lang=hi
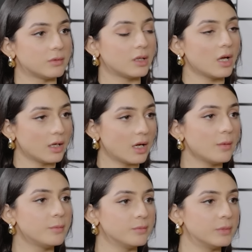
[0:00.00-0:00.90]
घर
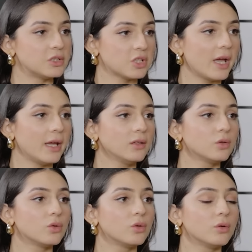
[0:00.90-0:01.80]
का बच्चा है
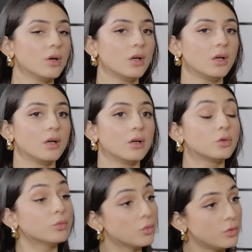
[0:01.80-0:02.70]
तो हम्म।
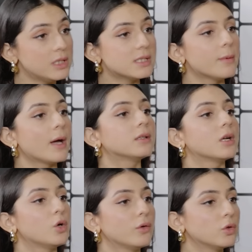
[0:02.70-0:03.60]
तुम उन्हीं से बात
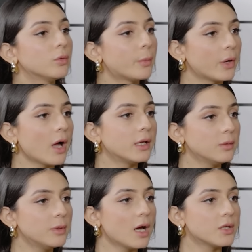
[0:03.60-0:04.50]
कर लो कि वो तुम्हें
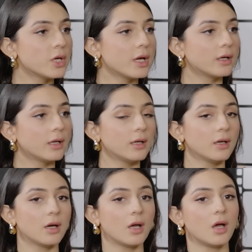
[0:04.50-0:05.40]
पढ़ाने भी आ जाया करें
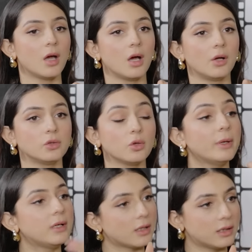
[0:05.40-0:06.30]
हम्म। तो
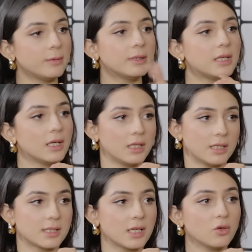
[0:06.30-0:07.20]
मैं डरती भी थी
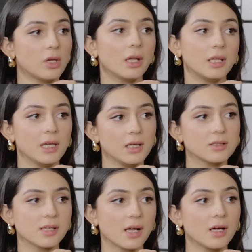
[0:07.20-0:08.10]
अली से क्योंकि अली
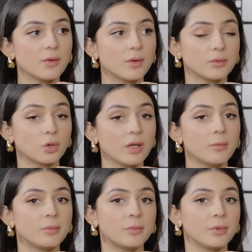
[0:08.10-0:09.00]
हम्म। ज़रा थोड़े
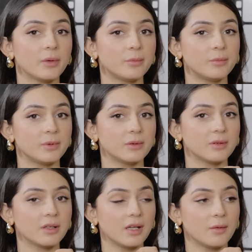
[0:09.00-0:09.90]

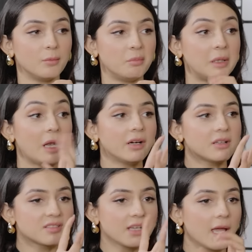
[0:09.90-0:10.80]

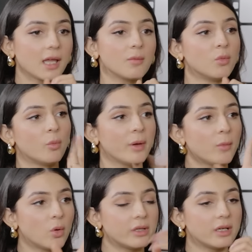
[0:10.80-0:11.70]
ब्लंट से हैं कि मुंह पे
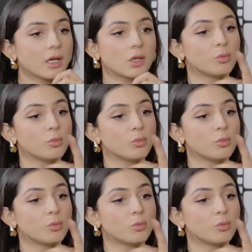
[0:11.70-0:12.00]
बोल देना कि